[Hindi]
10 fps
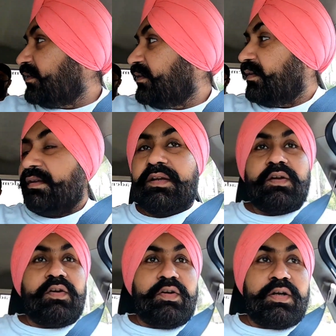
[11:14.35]
बंद
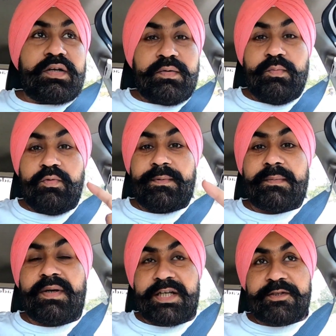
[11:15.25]
है और मुंह
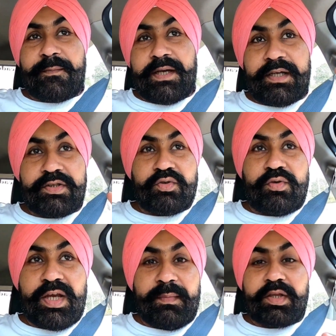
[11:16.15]
पर मास्क पहनना
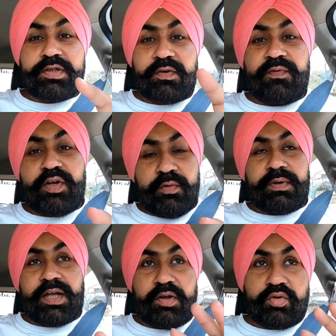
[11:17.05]
जरूरी है मैं तो सिर्फ वीडियो
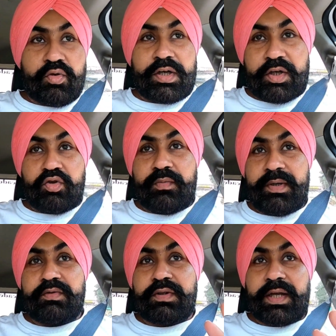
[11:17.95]
बना रहा हूँ तो करके दो
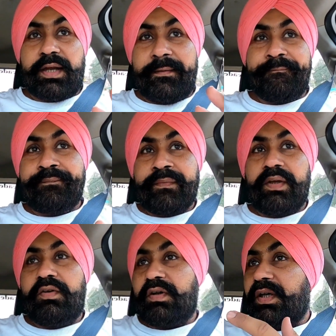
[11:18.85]
मिनट उतारा
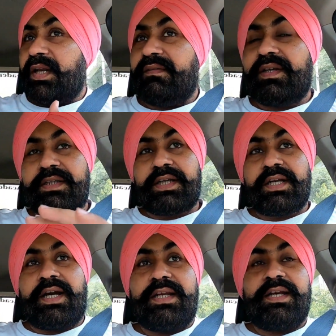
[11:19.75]
है और नेविगेटर
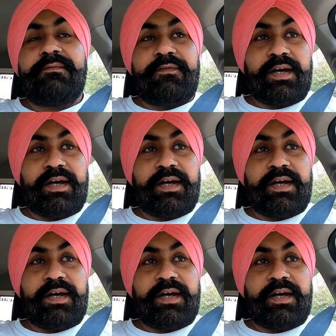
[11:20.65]
लगा लिया